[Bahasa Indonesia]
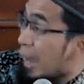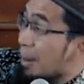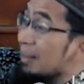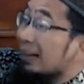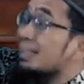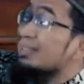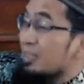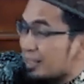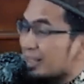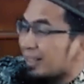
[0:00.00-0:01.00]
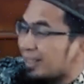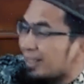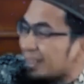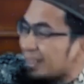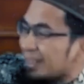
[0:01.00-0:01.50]
Amalkan isinya.
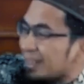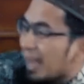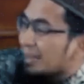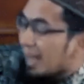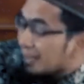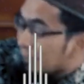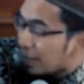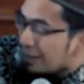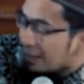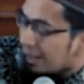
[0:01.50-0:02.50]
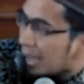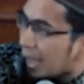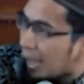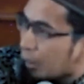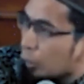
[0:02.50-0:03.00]
Saat Anda belajar
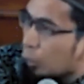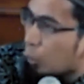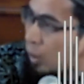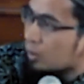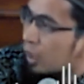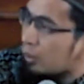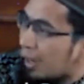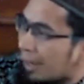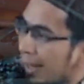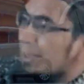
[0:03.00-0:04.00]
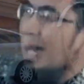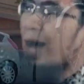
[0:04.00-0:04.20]
kul huwallahu ahad,